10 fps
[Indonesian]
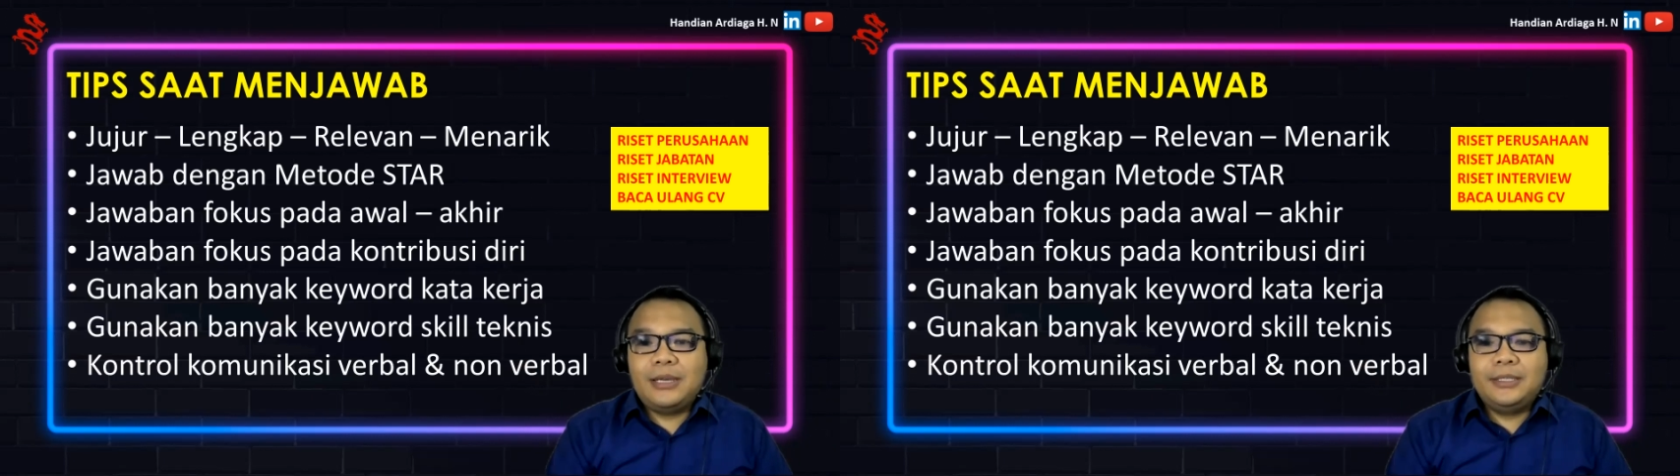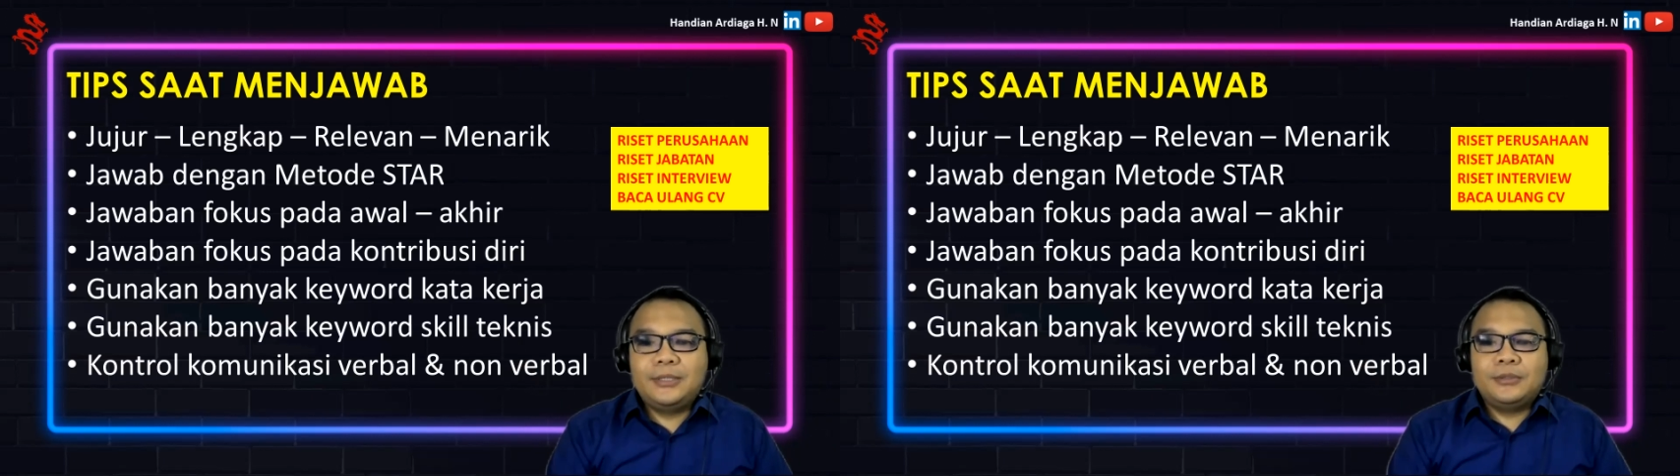
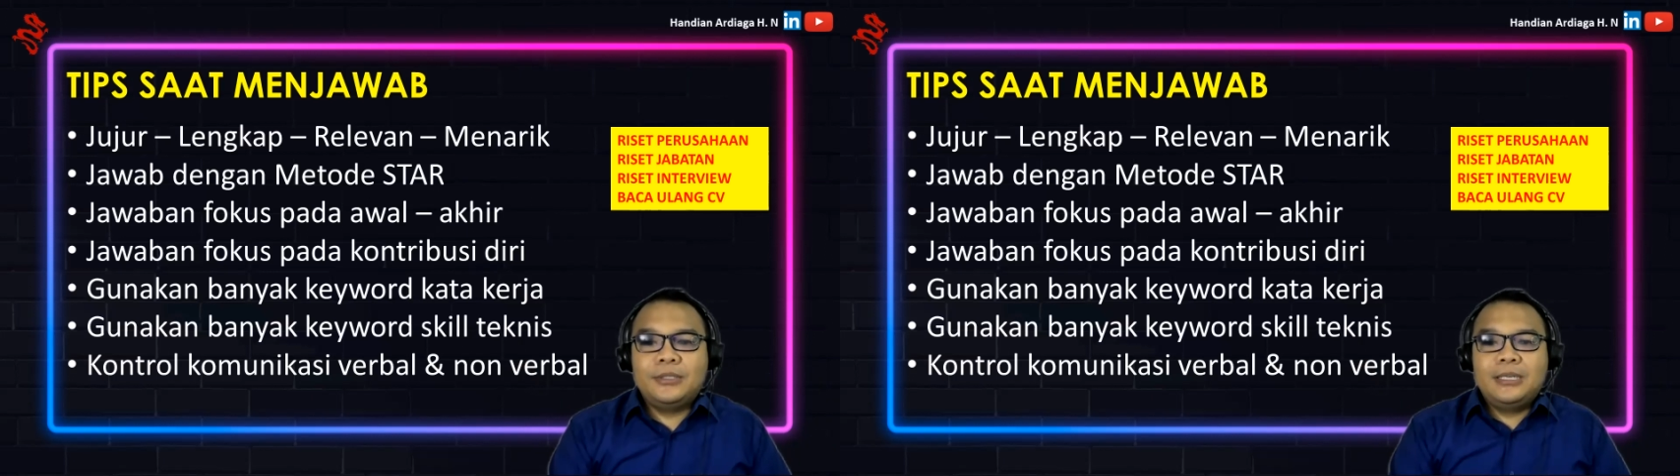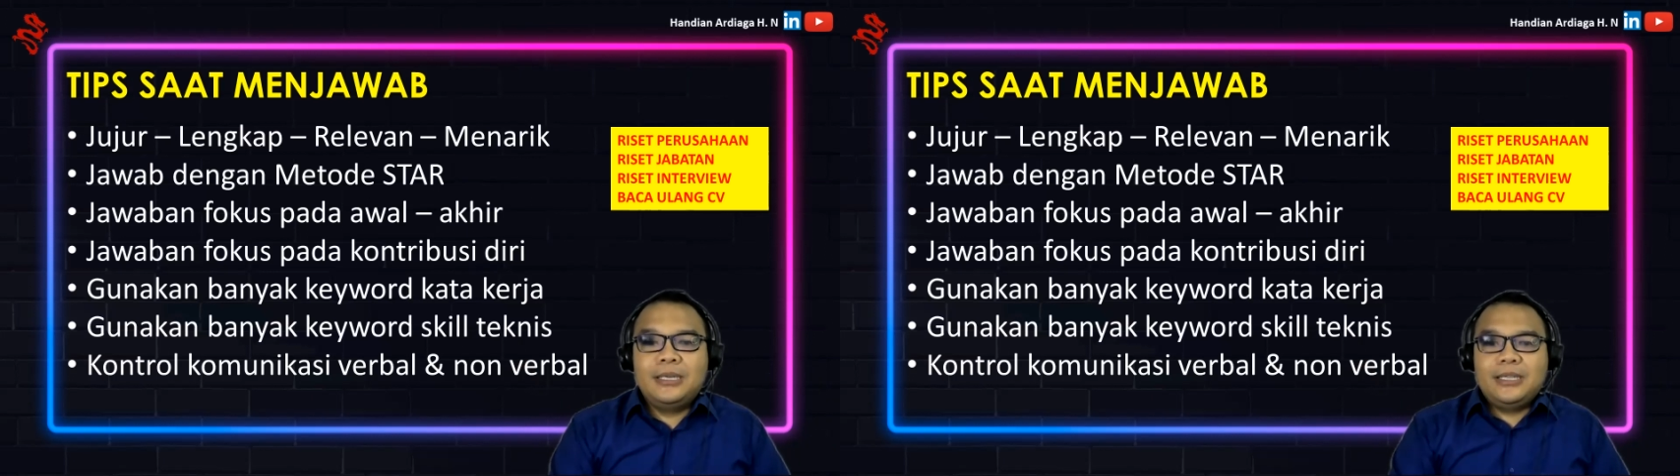kayak gitu.
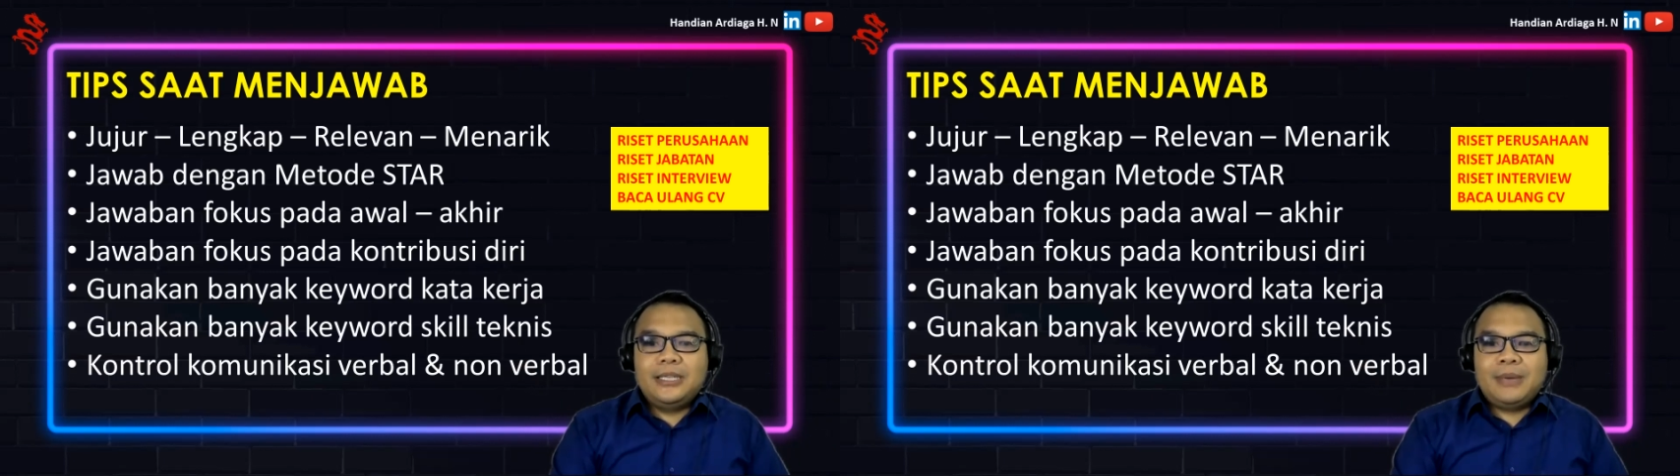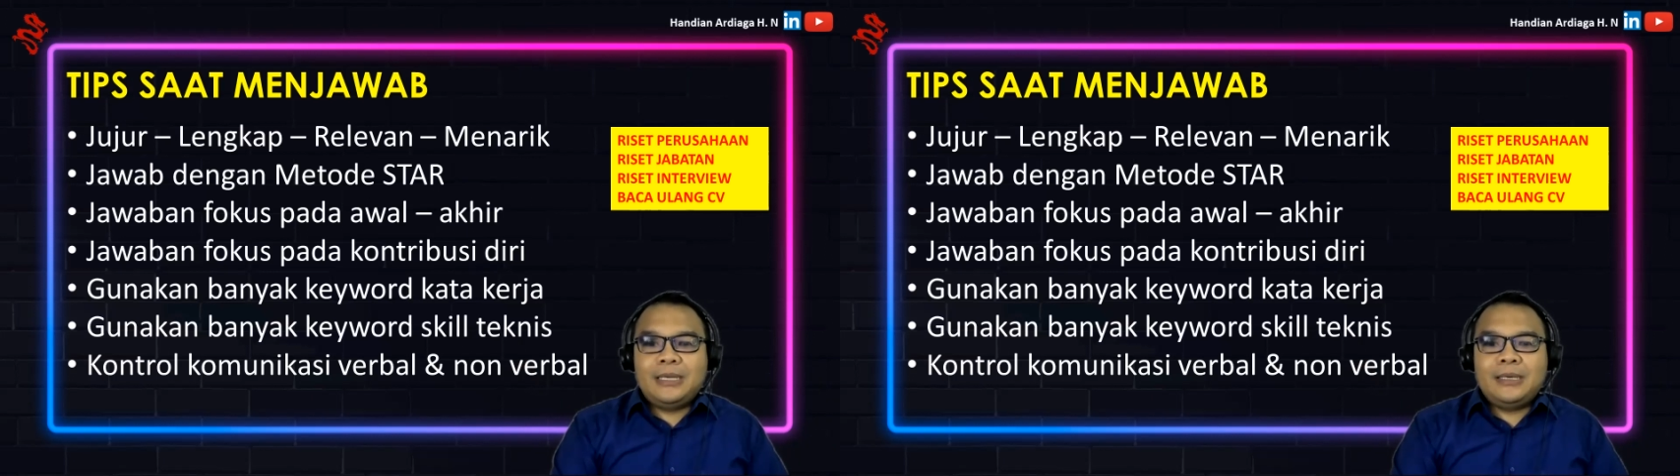
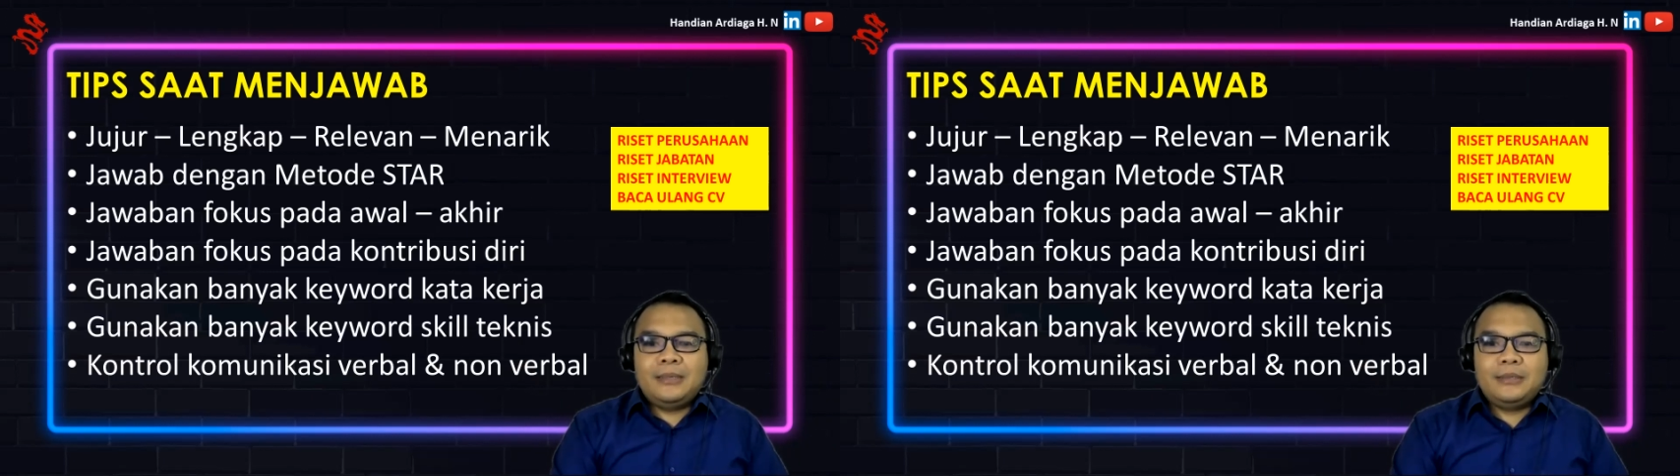Gimana?